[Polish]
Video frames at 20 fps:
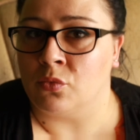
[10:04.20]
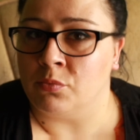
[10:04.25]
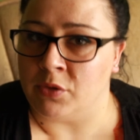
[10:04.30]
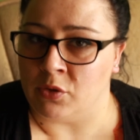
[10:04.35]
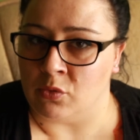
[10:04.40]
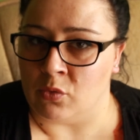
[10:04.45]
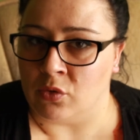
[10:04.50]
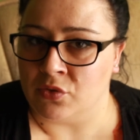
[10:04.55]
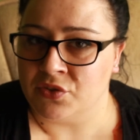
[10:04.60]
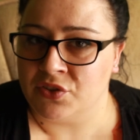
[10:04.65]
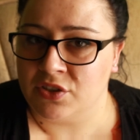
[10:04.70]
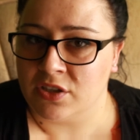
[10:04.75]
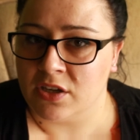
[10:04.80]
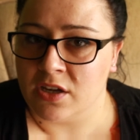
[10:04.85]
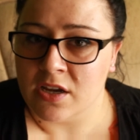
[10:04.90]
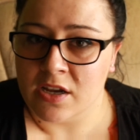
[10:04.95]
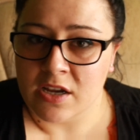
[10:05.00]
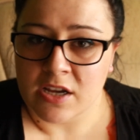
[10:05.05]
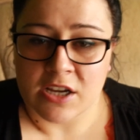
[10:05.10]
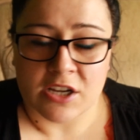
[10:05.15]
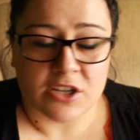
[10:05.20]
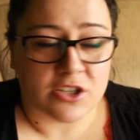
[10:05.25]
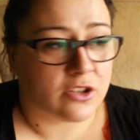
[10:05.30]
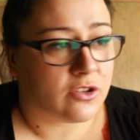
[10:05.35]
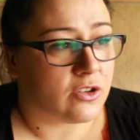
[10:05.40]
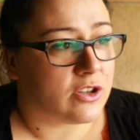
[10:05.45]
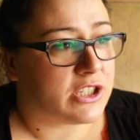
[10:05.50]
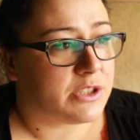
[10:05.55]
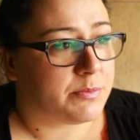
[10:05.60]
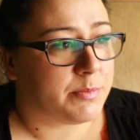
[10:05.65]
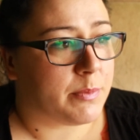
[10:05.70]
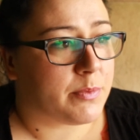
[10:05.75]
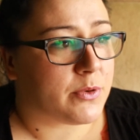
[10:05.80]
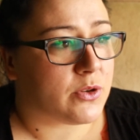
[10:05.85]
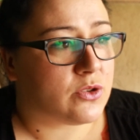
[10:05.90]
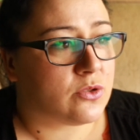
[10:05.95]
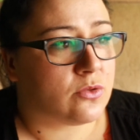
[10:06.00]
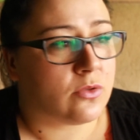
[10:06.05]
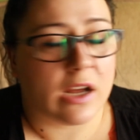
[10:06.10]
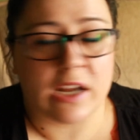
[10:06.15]
miłość, że to jest po
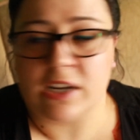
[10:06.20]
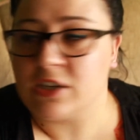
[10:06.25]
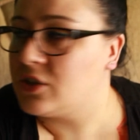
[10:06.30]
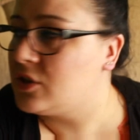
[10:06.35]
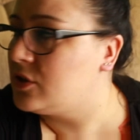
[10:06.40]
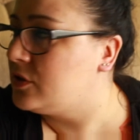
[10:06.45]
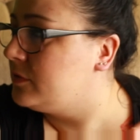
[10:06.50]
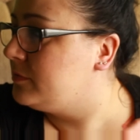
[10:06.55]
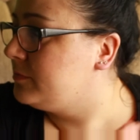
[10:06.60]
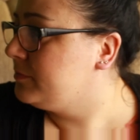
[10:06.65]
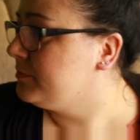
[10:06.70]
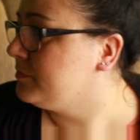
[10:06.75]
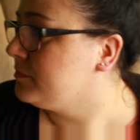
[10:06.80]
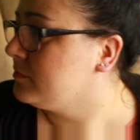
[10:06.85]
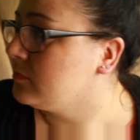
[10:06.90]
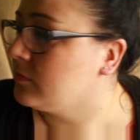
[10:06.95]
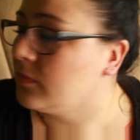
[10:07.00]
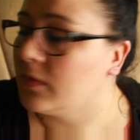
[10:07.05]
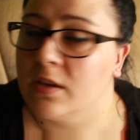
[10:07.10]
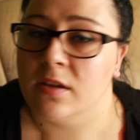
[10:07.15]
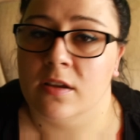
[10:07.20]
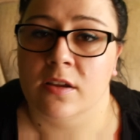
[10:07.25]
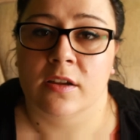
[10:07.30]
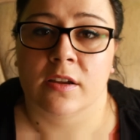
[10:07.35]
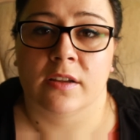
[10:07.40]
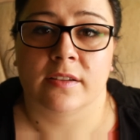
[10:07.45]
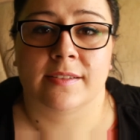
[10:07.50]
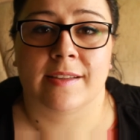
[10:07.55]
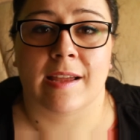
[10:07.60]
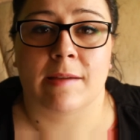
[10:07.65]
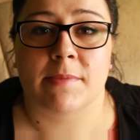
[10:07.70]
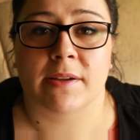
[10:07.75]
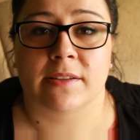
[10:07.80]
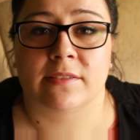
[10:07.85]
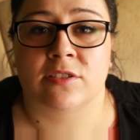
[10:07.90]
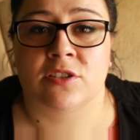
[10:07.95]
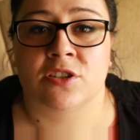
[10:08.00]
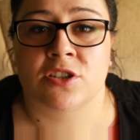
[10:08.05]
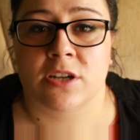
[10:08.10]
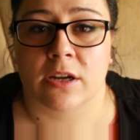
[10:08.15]
prostu aż
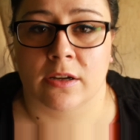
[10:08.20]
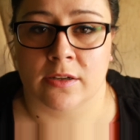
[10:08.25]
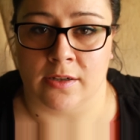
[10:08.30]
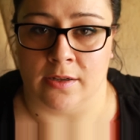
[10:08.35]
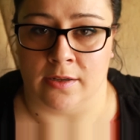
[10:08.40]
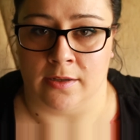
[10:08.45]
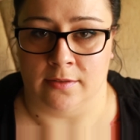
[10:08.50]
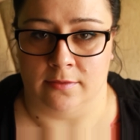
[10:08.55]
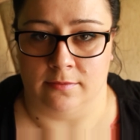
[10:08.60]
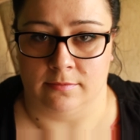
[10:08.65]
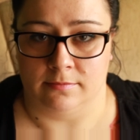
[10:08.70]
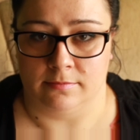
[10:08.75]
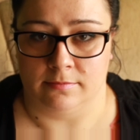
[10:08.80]
temat rzeka.